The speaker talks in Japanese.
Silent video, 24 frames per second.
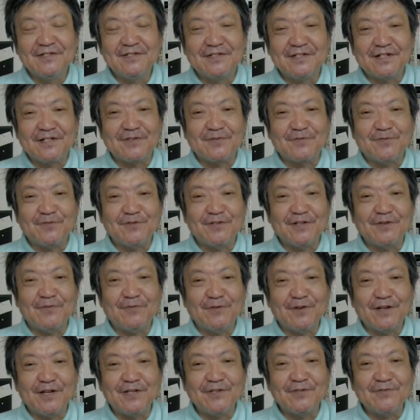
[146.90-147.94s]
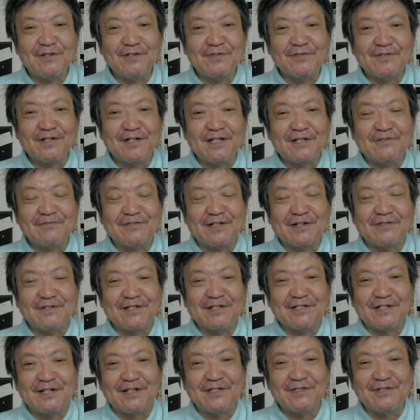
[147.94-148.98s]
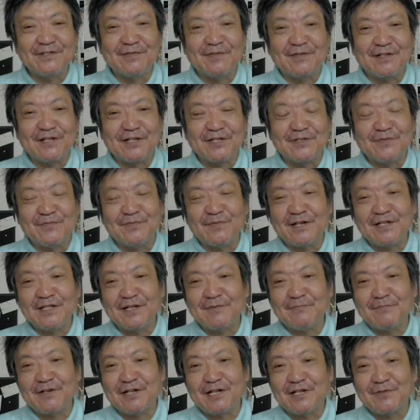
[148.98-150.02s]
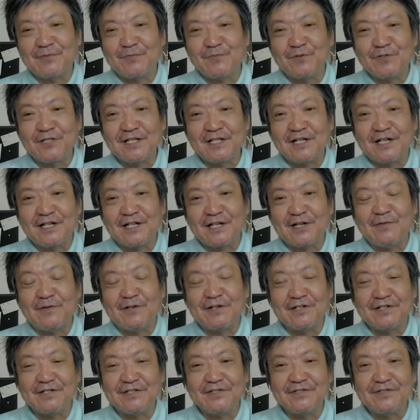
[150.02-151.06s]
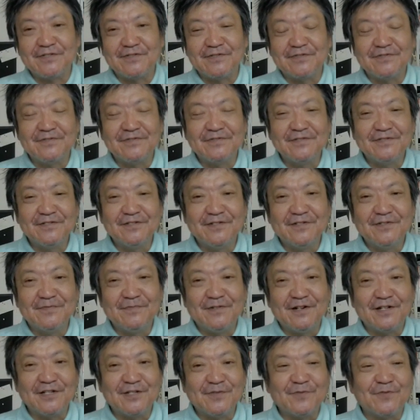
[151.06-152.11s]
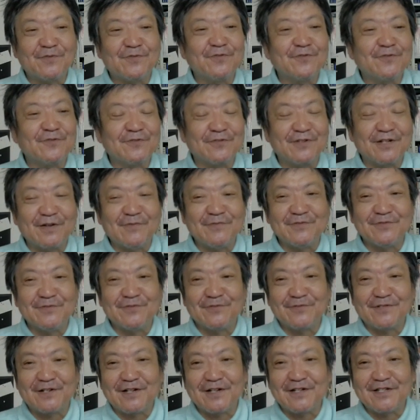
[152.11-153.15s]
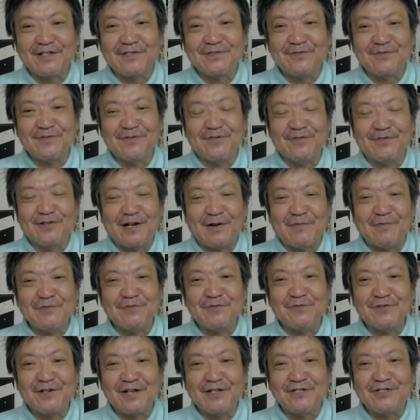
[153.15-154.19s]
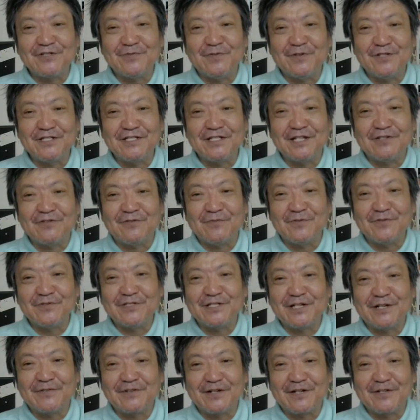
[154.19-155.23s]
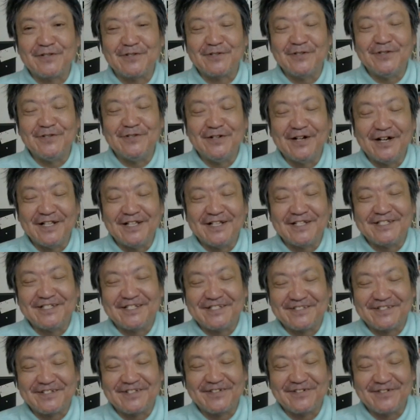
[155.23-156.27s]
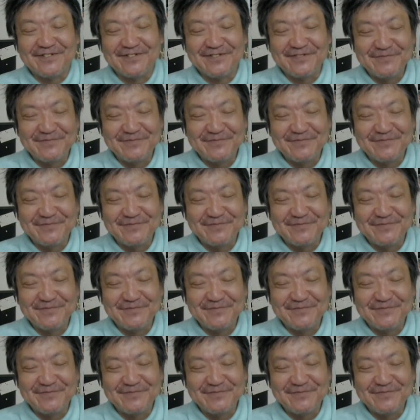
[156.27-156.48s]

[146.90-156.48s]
なので、これで保険証が使えなくなるんやったらいずれ私もマイナンバーカード持たなあかんわけですよ。まあでも、このトラブルのおかげで、その紙の保険証も1年延びるんちゃうかっていう話ですけど、